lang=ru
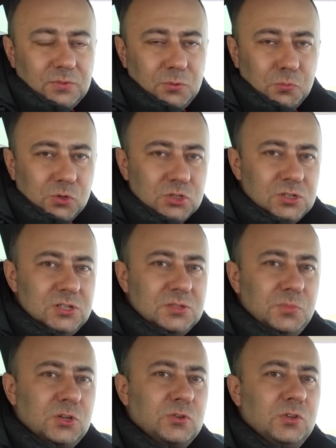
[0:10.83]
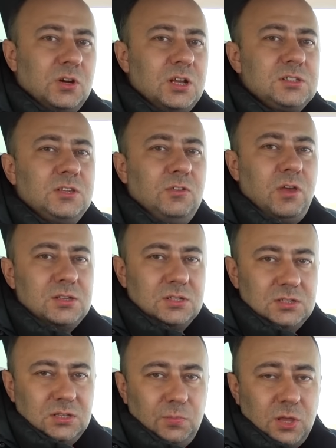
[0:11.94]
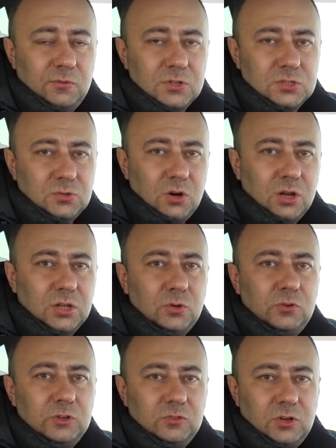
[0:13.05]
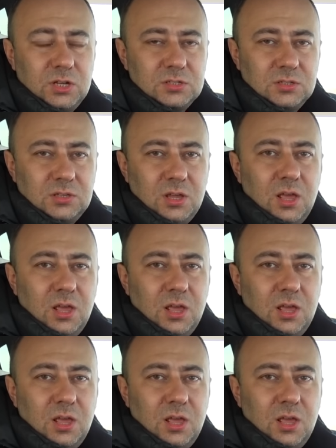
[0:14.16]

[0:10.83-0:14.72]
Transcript: Можно ли смешивать разные вязкости 5В40 и 0В20?